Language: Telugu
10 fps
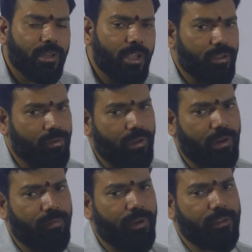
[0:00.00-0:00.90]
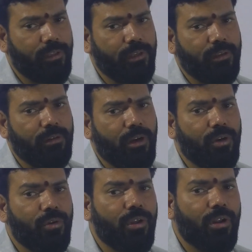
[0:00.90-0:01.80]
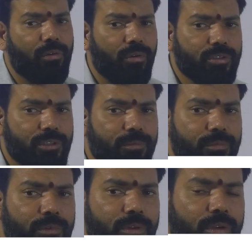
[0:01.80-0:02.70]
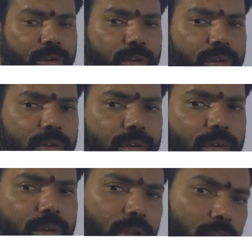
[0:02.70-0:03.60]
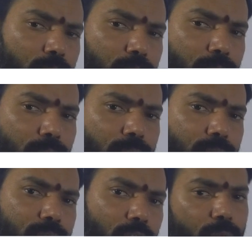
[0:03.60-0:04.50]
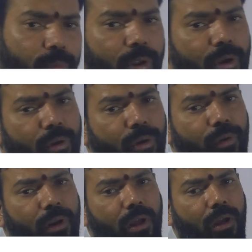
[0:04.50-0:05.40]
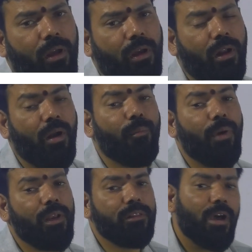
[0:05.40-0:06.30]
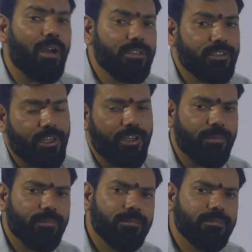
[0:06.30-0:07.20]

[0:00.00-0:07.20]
కేతుగ్రహం అనేది అనుగ్రహం కోసం నలుపు తెలుపు రంగులో ఉన్న కంబల్ని దానం చేయటం